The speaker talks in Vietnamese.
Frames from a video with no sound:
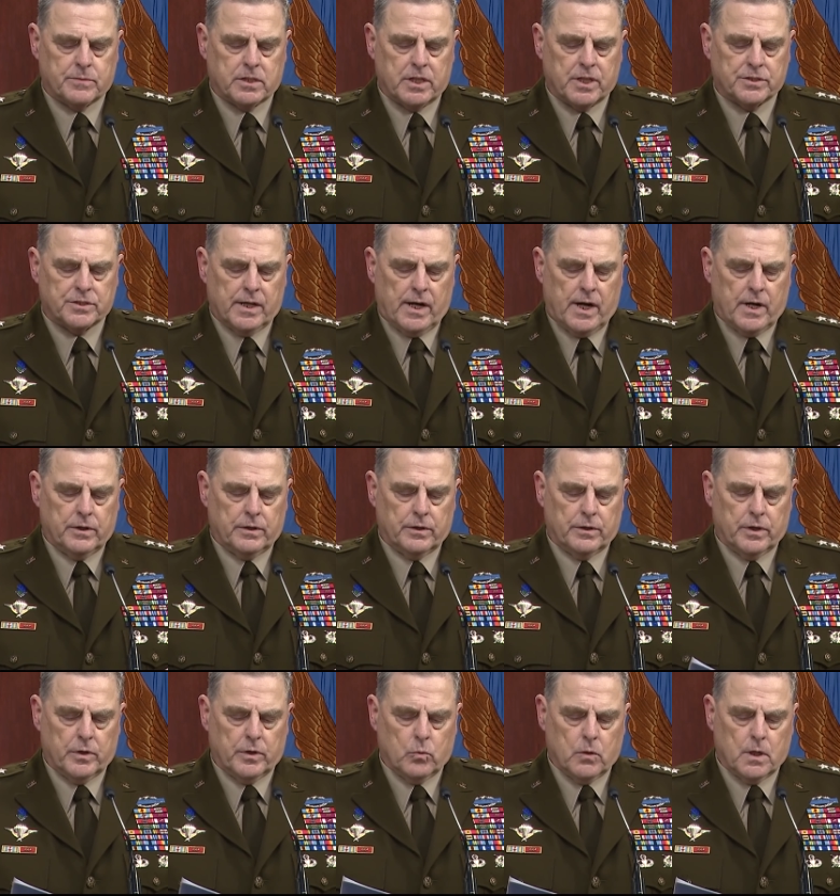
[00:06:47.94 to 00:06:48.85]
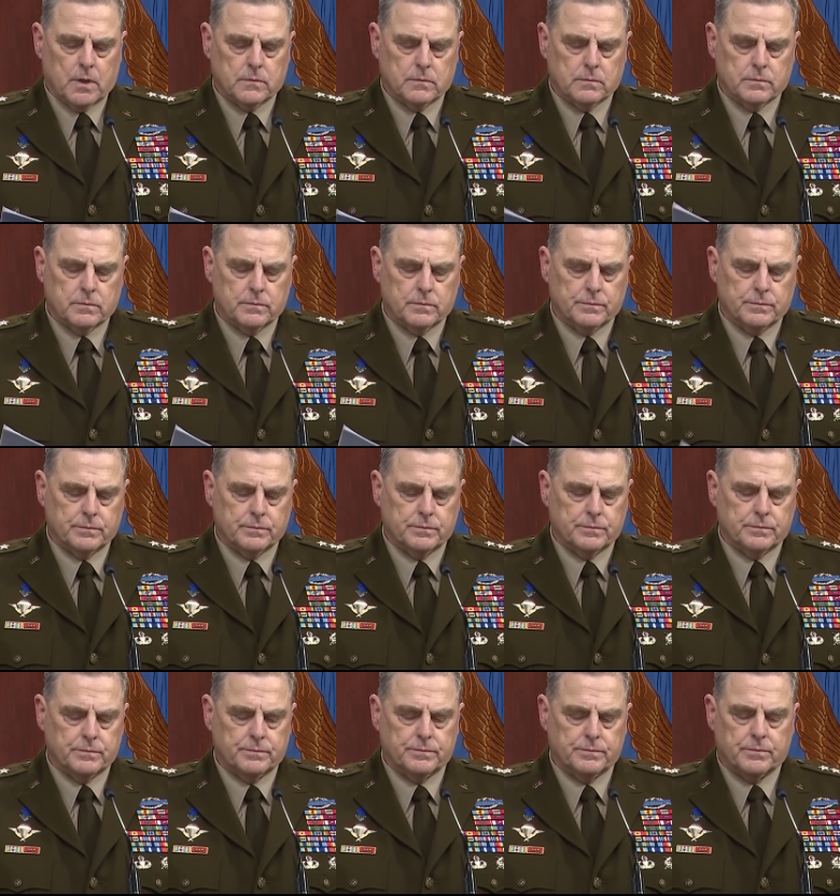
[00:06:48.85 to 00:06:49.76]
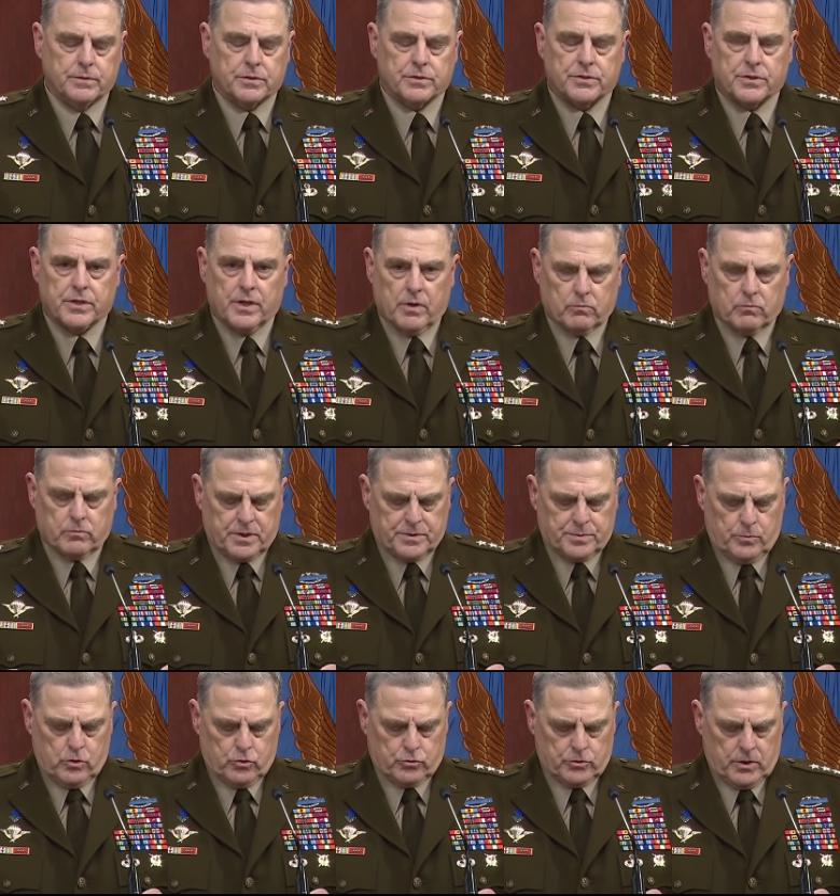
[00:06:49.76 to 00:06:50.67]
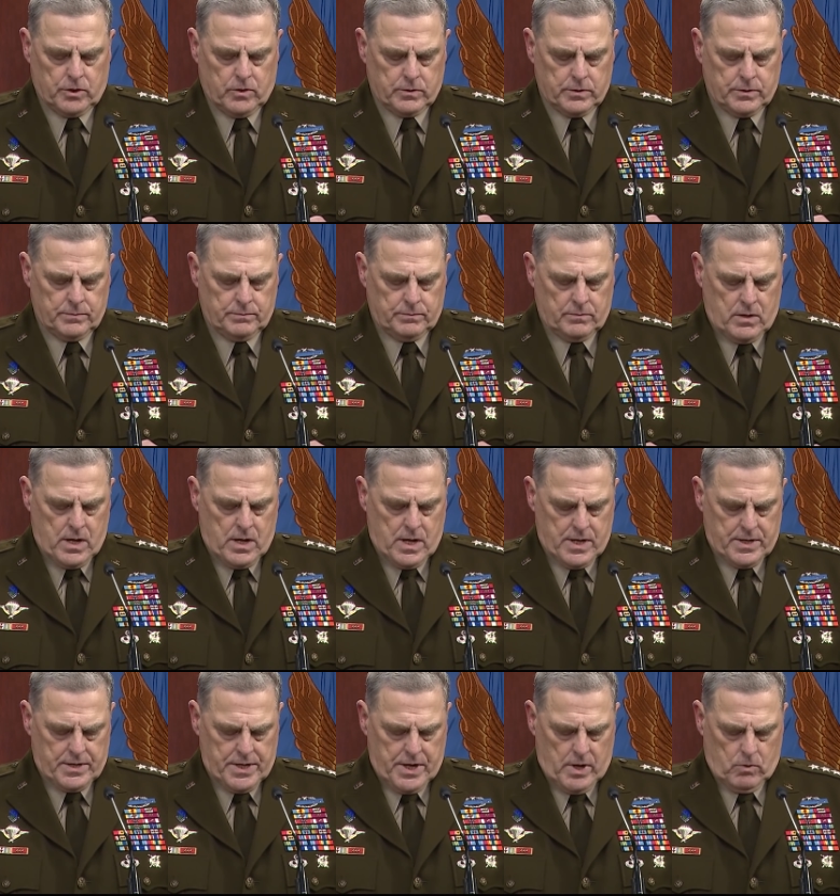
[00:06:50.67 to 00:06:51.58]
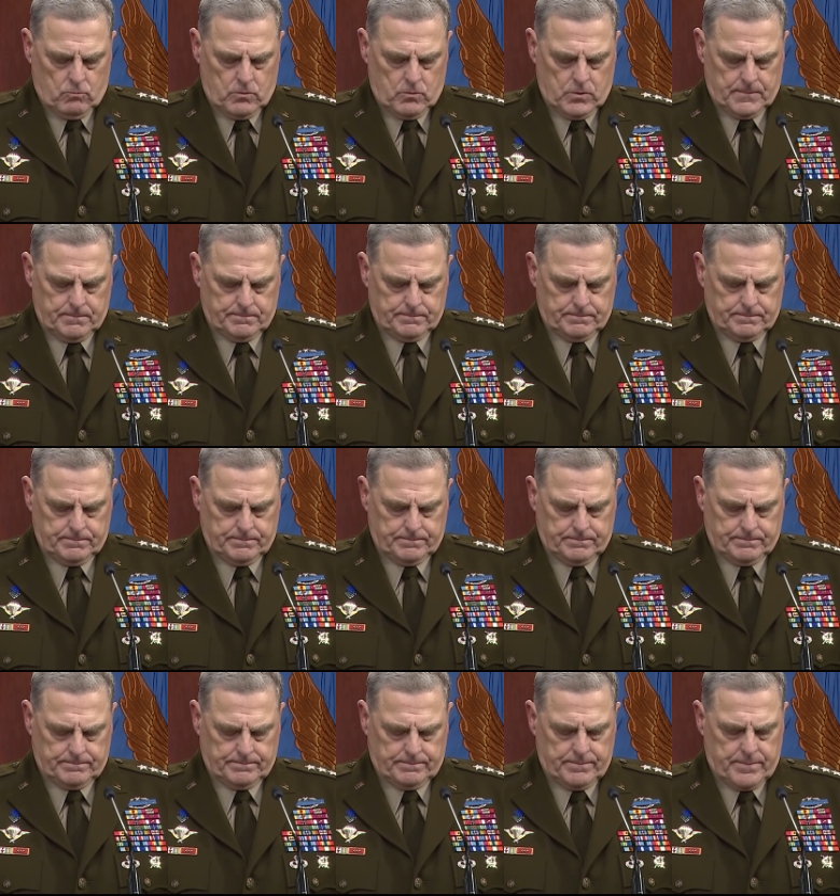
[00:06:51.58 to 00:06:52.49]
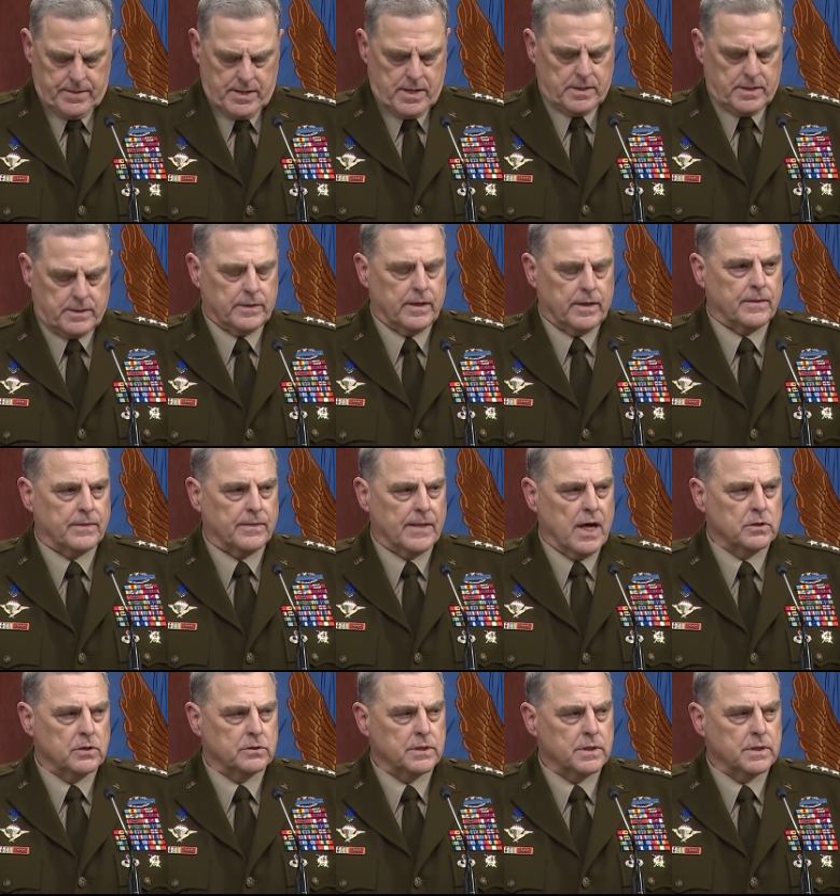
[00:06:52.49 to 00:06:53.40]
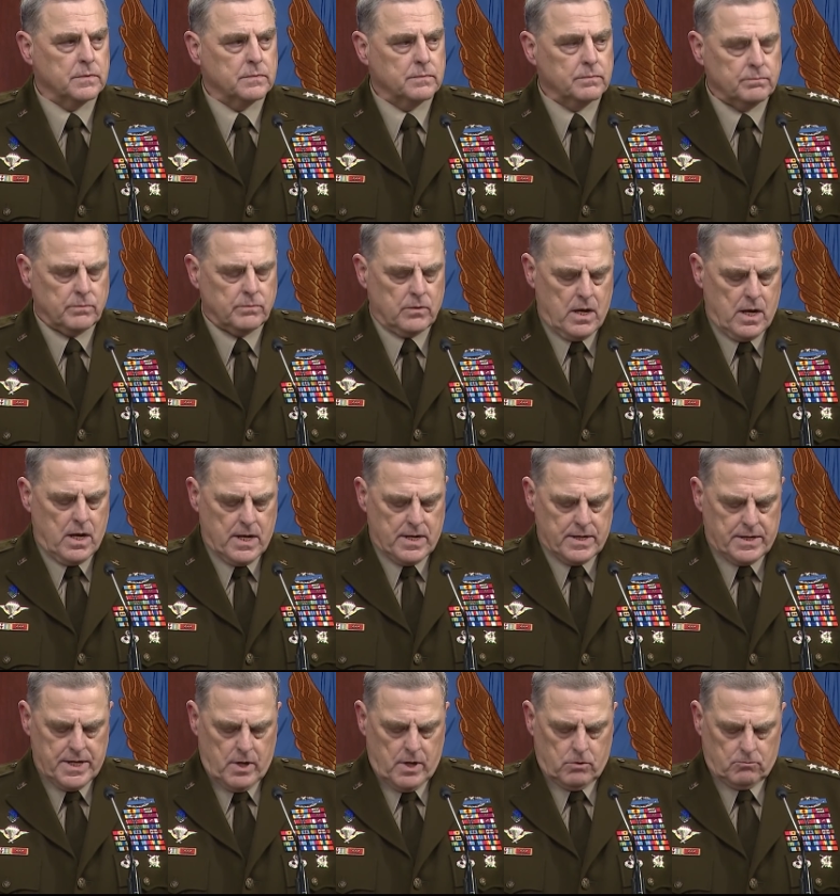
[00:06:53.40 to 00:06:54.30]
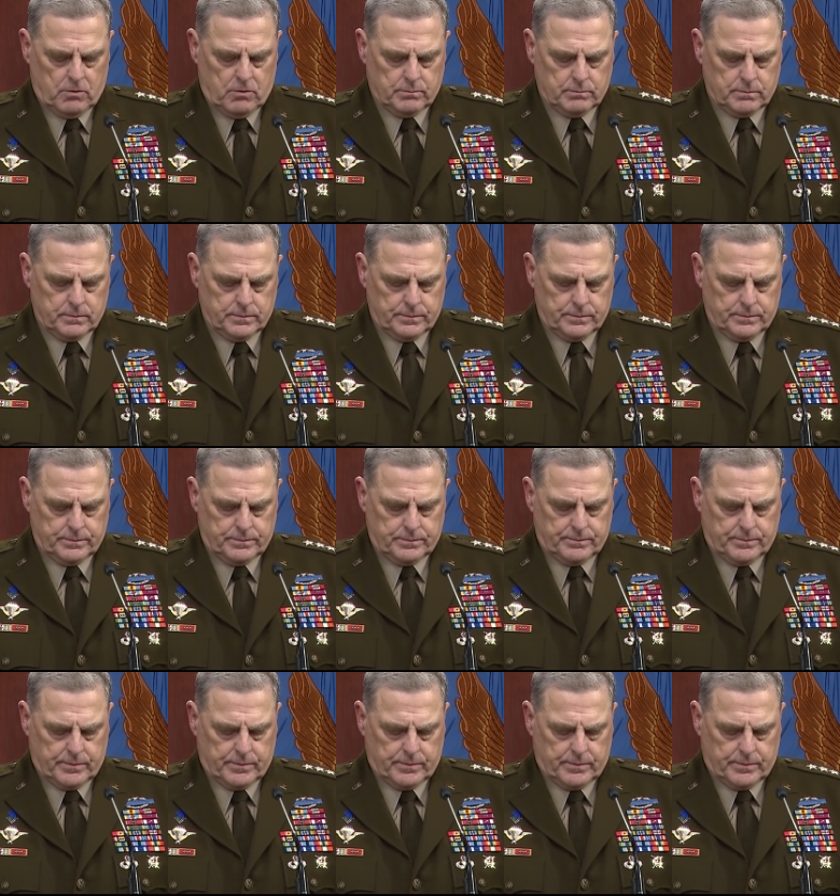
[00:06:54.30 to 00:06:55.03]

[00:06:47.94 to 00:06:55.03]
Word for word: Milley nói, cuối cùng, bất kỳ sự tái nhập nào của lực lượng Mỹ vào Ukraine sẽ cần đến quyết định của Tổng thống.